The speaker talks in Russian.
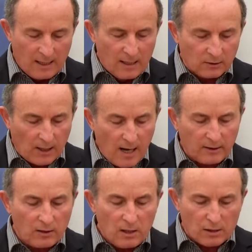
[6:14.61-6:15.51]
Так
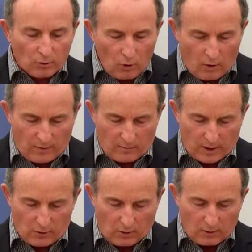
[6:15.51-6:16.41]
и слово
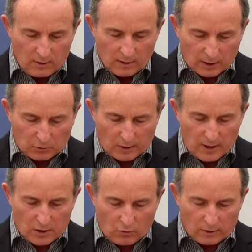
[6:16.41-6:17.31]
мое, которое
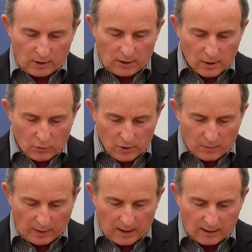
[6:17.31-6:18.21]
исходит из уст
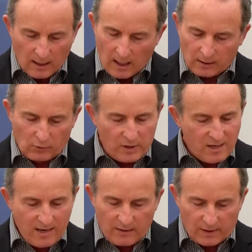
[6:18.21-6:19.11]
моих, оно
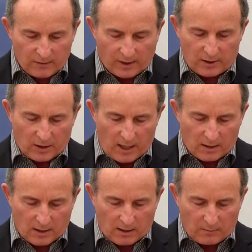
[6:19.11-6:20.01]
не
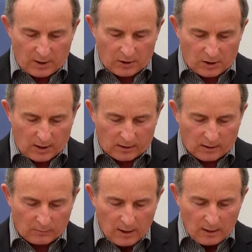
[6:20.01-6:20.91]
возвращается ко мне
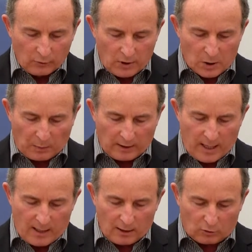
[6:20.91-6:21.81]
тщетным, но
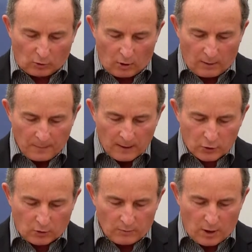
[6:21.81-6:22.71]
исполняет то,
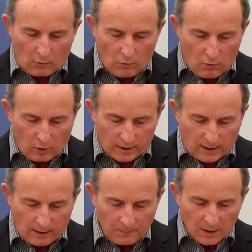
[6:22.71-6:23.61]
что мне
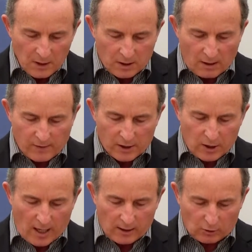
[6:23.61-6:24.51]
угодно, и
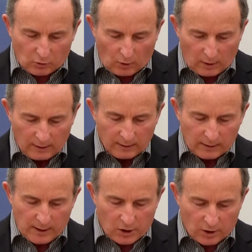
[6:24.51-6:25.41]
совершает то,
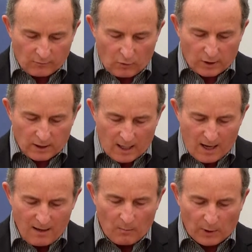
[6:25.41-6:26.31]
для чего
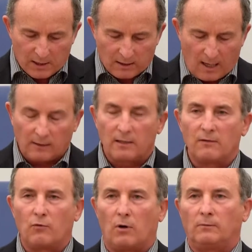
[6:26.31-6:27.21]
я послал
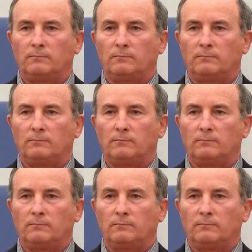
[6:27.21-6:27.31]
его».